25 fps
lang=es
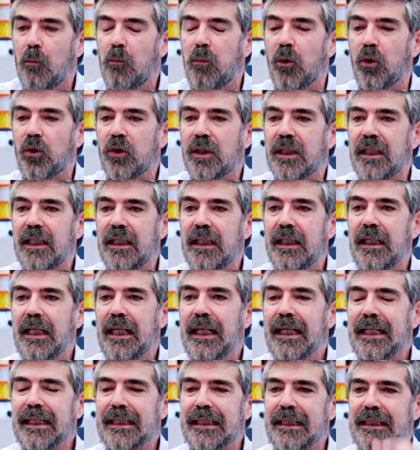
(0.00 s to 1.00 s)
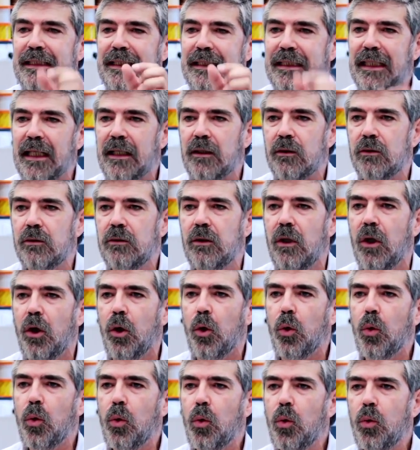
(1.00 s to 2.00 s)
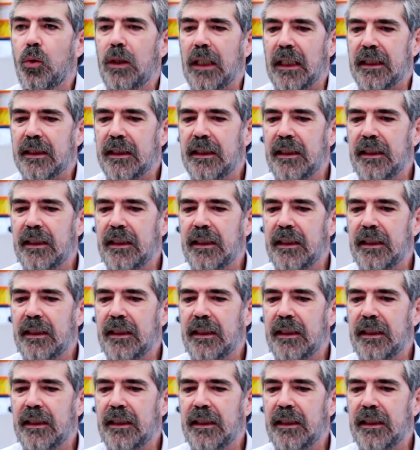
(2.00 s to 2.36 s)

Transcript: ¿Por qué retiraron una